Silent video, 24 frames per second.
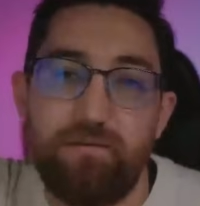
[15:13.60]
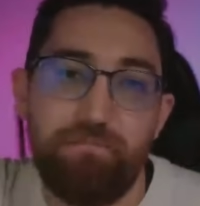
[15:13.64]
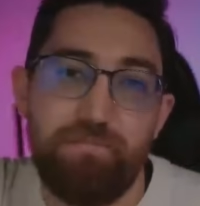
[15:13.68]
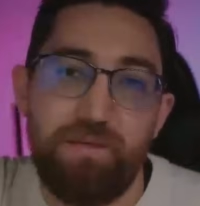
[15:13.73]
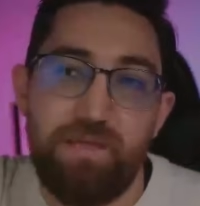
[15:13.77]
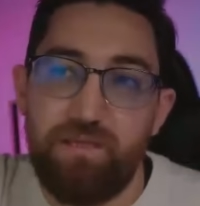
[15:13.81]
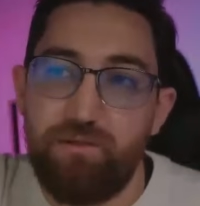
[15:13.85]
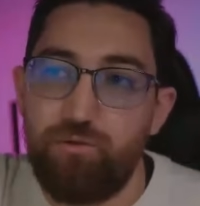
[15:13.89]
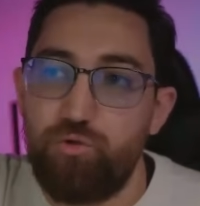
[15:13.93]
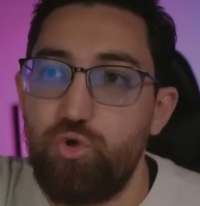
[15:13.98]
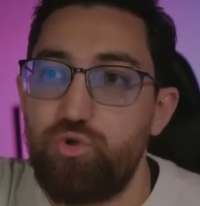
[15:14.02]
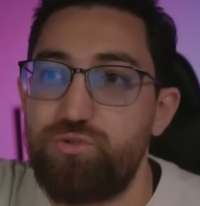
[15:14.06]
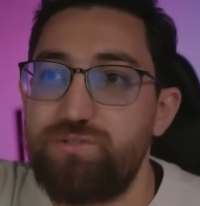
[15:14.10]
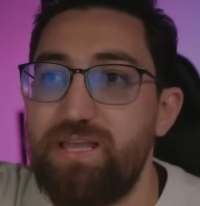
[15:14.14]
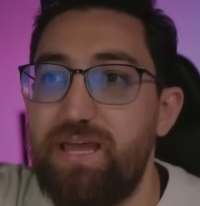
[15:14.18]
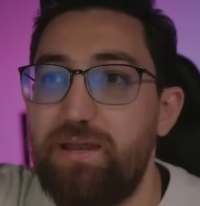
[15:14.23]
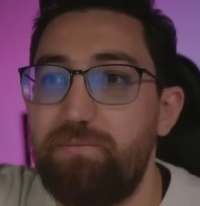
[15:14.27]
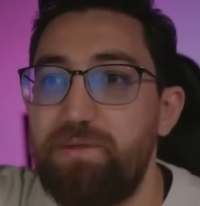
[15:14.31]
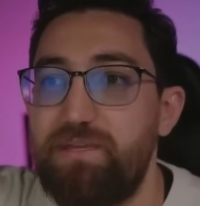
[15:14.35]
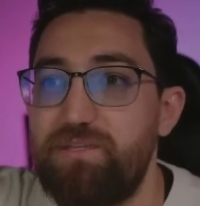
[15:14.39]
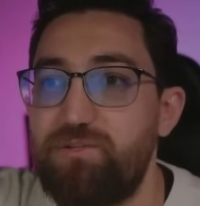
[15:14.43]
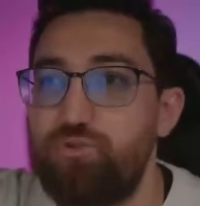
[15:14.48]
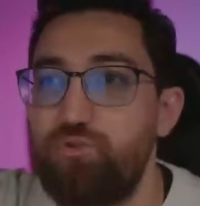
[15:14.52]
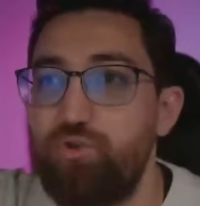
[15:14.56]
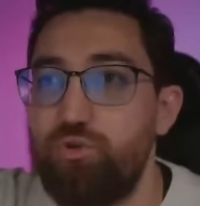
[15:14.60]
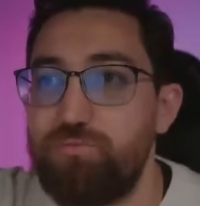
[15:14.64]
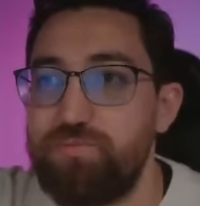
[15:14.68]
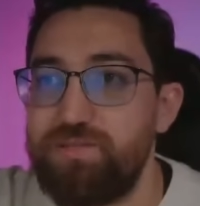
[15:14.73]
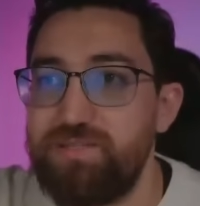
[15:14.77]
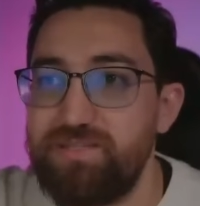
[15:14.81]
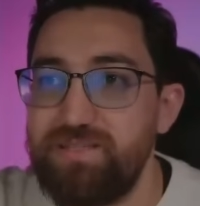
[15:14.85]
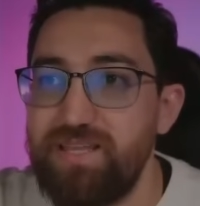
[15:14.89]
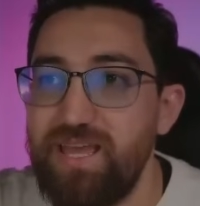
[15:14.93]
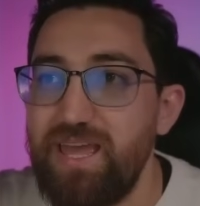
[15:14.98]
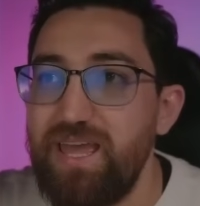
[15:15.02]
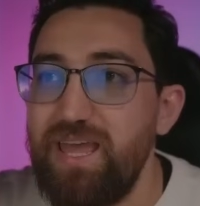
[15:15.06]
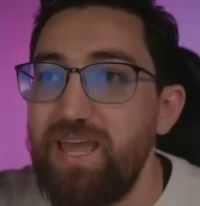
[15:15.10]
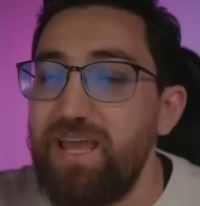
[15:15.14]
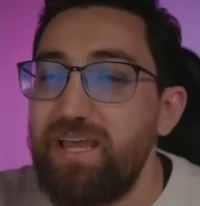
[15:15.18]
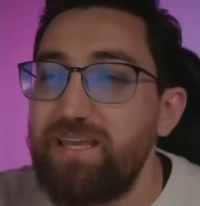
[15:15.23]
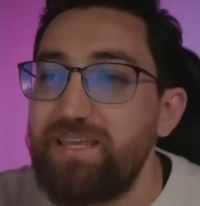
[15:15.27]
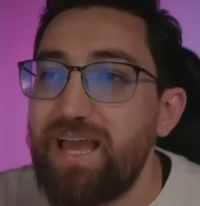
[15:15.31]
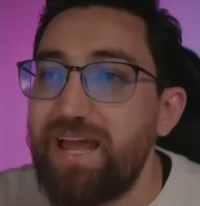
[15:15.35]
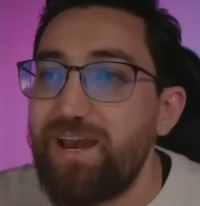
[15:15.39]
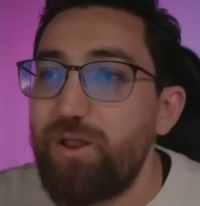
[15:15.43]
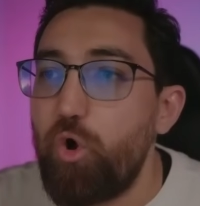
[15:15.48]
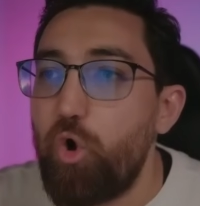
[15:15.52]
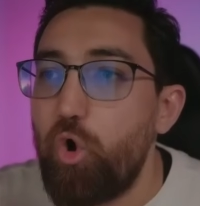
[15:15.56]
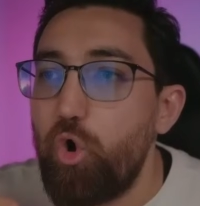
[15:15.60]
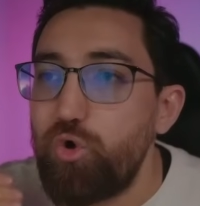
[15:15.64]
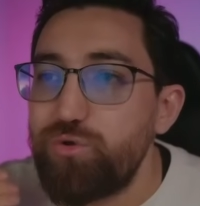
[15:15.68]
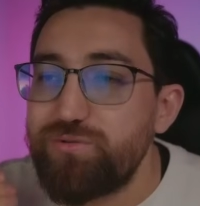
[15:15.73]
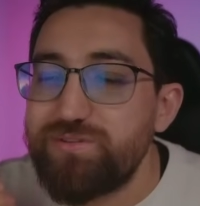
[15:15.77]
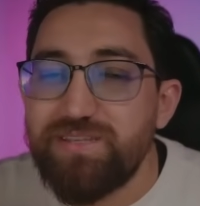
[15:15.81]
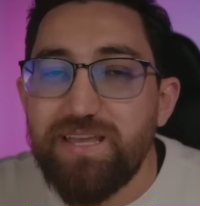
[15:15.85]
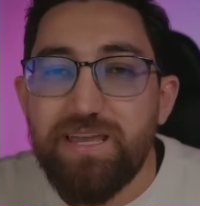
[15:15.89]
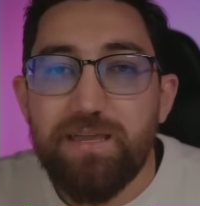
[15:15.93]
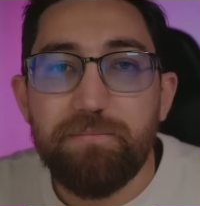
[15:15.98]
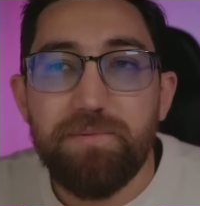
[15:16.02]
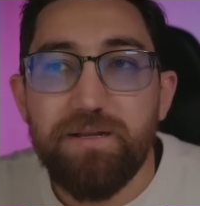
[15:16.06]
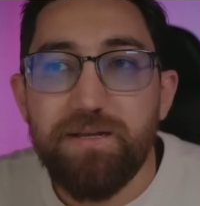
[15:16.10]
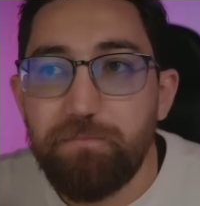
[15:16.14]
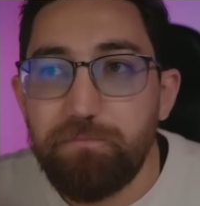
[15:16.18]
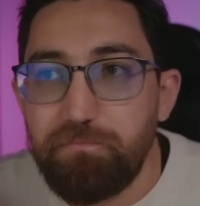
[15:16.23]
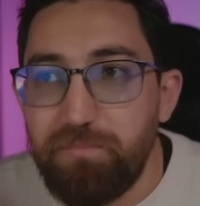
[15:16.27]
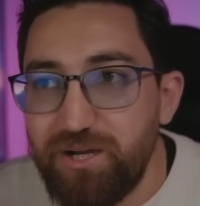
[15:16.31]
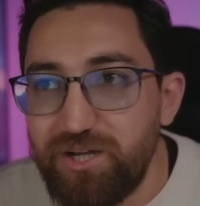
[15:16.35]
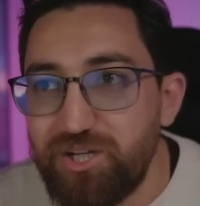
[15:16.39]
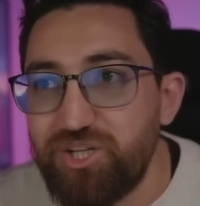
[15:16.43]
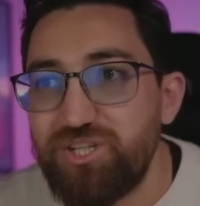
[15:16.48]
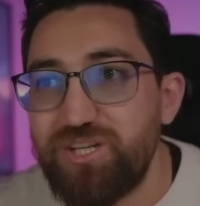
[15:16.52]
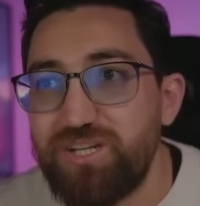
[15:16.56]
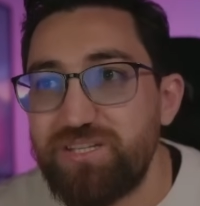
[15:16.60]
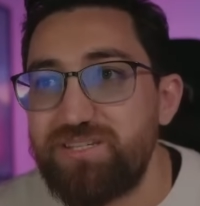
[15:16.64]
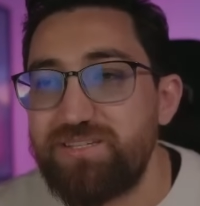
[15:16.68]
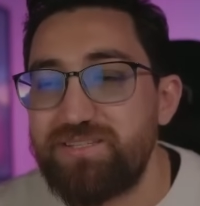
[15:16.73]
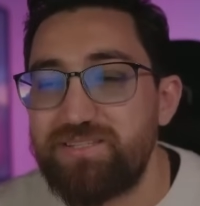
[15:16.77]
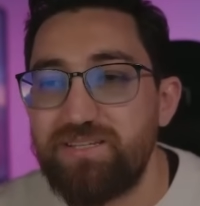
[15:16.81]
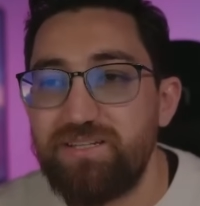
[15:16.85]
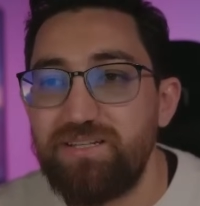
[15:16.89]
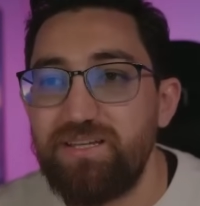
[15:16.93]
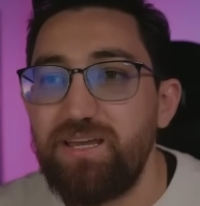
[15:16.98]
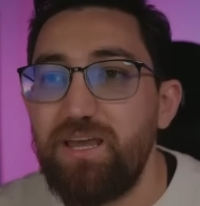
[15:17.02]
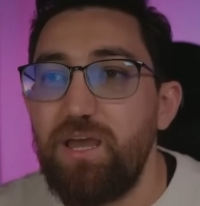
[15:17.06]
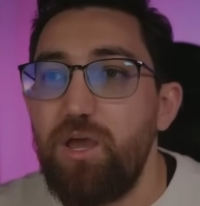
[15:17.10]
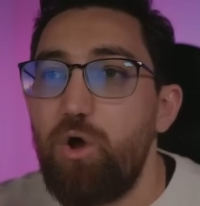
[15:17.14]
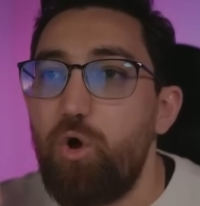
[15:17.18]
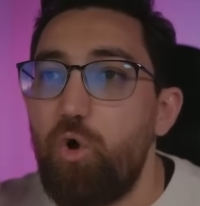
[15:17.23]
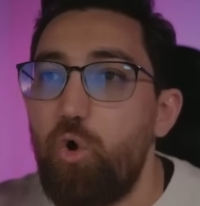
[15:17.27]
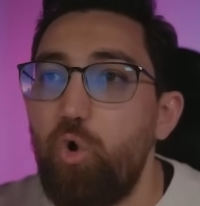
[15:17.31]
bir göstermek istiyorum size. Yani ÖSYM'nin bakış açısını